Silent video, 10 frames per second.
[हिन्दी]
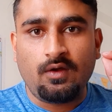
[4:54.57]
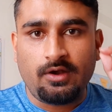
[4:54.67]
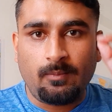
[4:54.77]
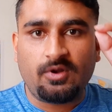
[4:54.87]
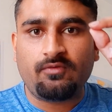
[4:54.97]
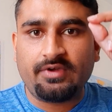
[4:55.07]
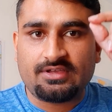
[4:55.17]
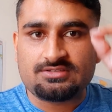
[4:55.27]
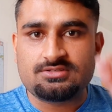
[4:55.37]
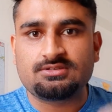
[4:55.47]
नंबर ऑफ
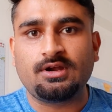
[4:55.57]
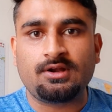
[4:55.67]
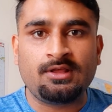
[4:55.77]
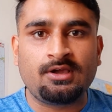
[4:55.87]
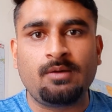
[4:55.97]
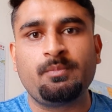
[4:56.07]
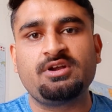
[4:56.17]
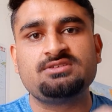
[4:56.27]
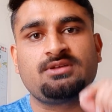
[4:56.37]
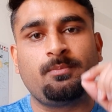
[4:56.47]
वैकेंसीज घट रही हैं
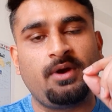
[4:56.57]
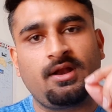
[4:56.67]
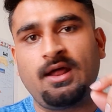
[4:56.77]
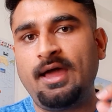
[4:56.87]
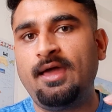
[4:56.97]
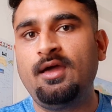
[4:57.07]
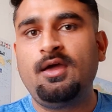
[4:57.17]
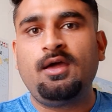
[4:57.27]
कंपटीशन बढ़ रहा है